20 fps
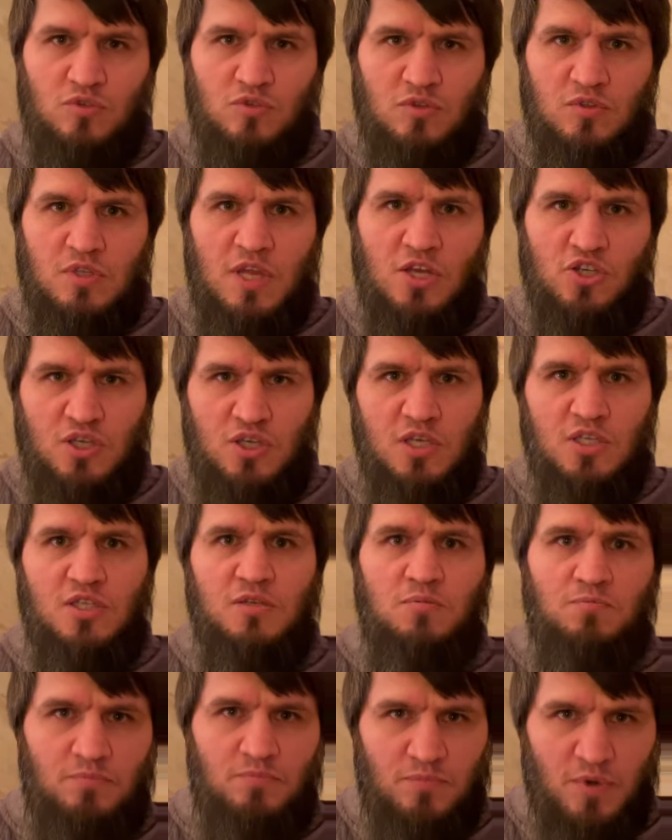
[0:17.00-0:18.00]
даже
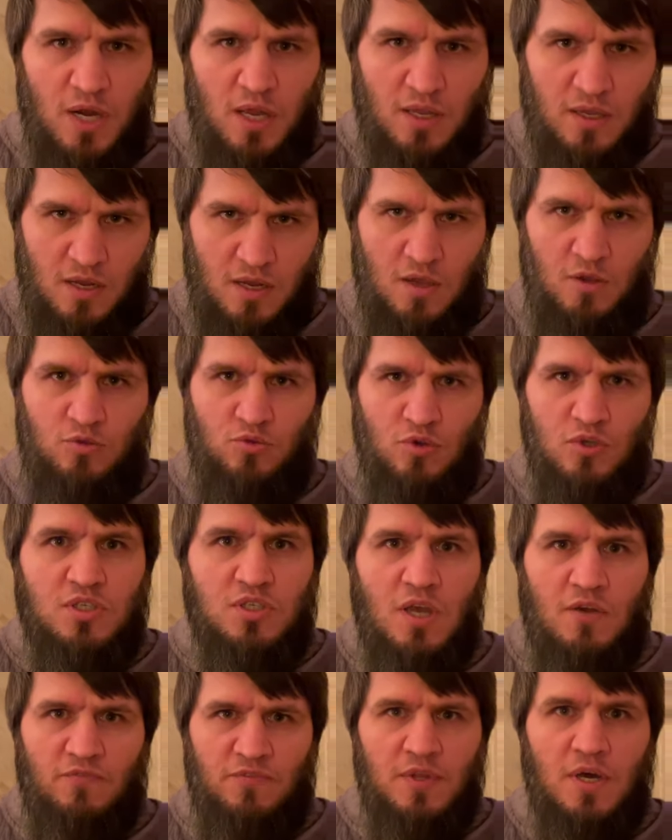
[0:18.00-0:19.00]
если проиграю, то
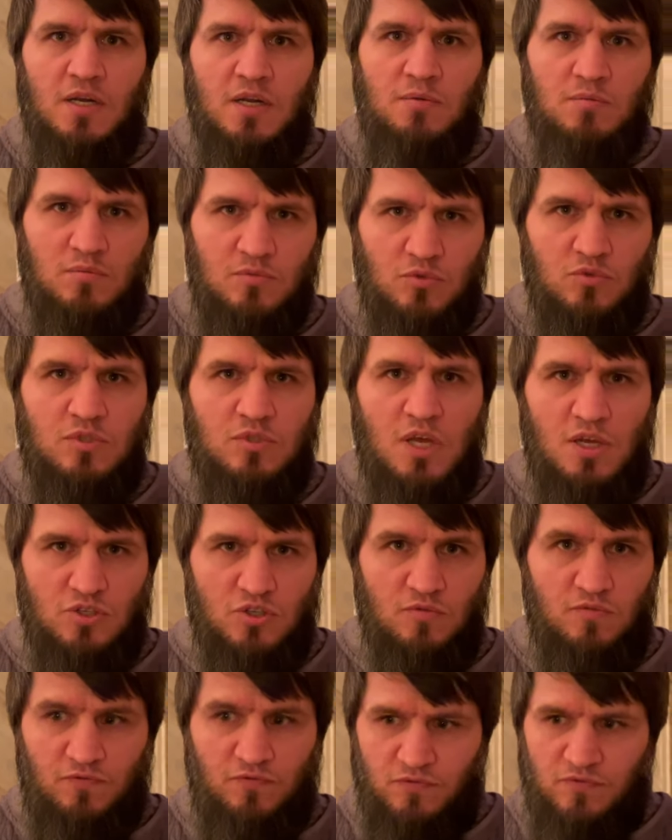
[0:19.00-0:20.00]
есть, а вторым, ну,
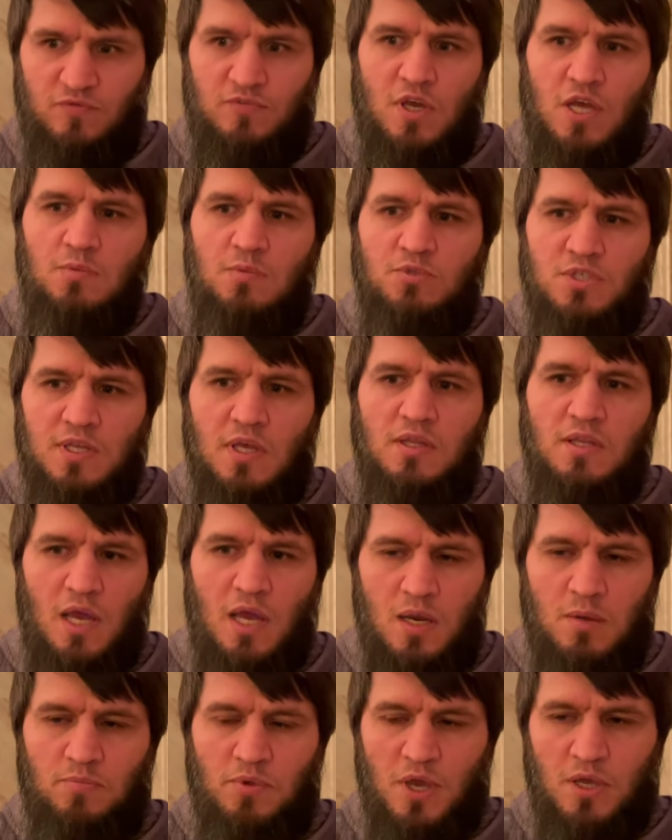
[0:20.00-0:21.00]
даже вторым стать на
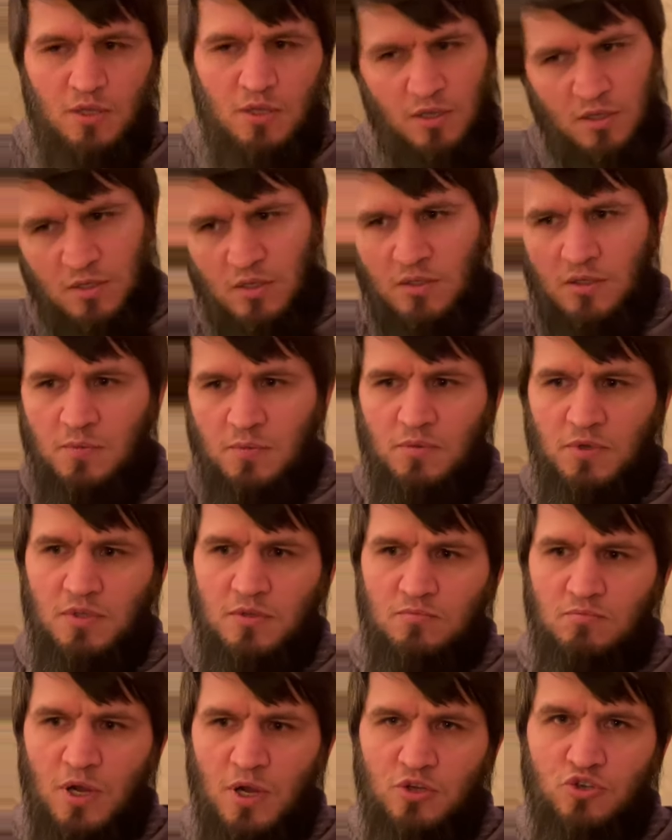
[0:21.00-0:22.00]
Олимпиаде, это, типа,
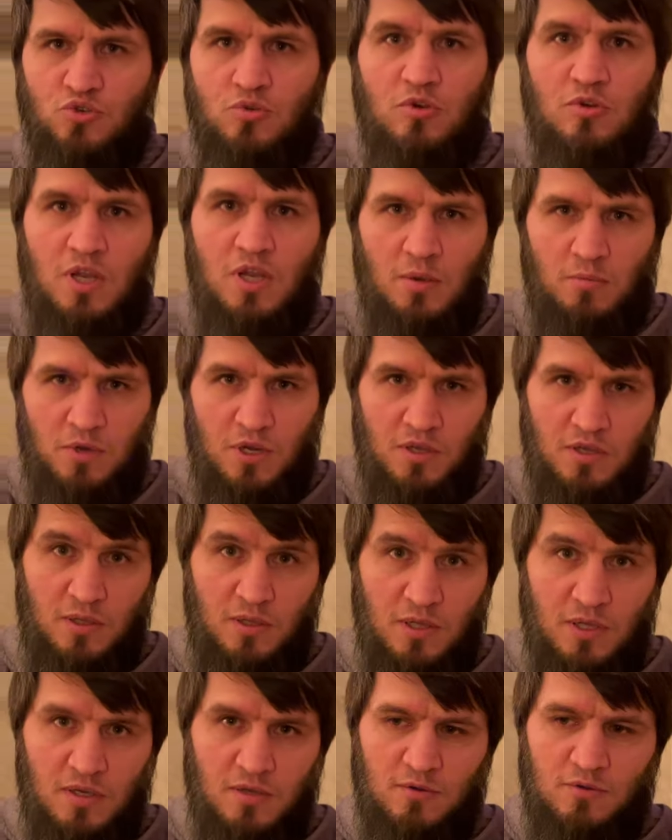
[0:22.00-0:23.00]
большое для меня
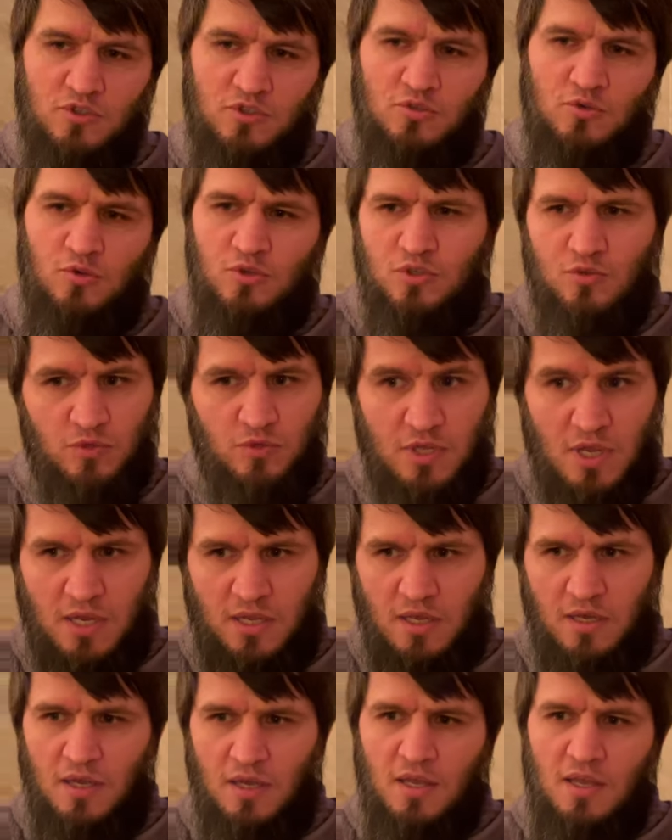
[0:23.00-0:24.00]
дело. То есть, вот
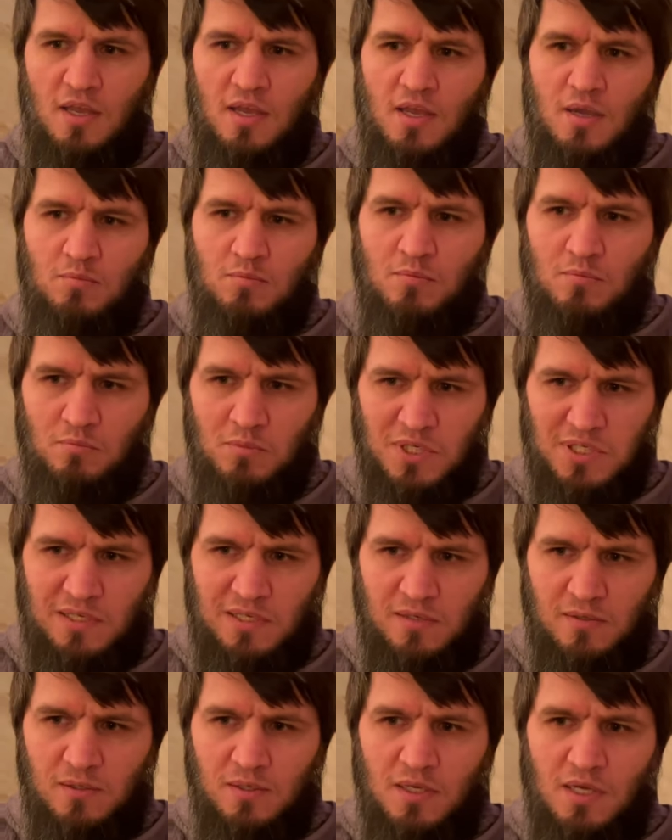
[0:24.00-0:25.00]
так я
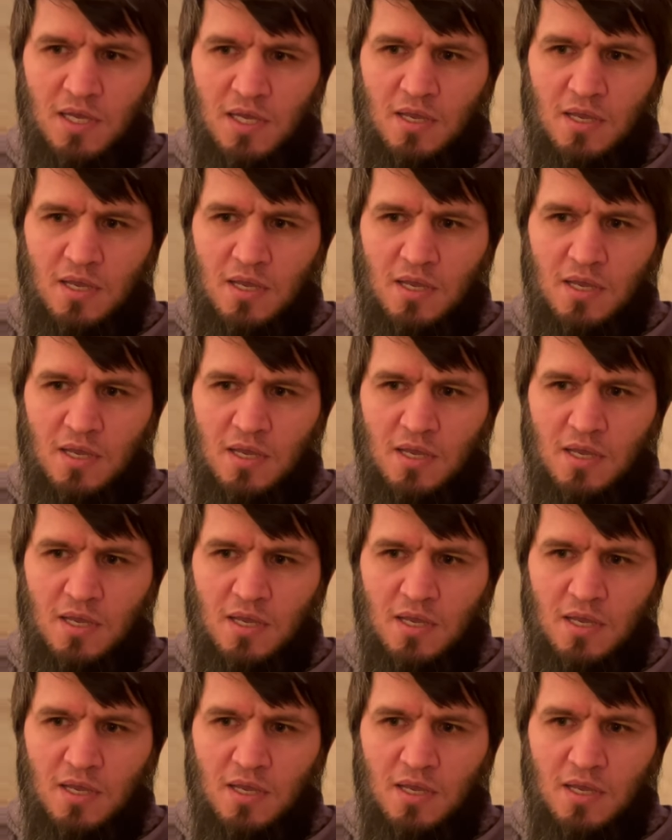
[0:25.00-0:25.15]
мыслил.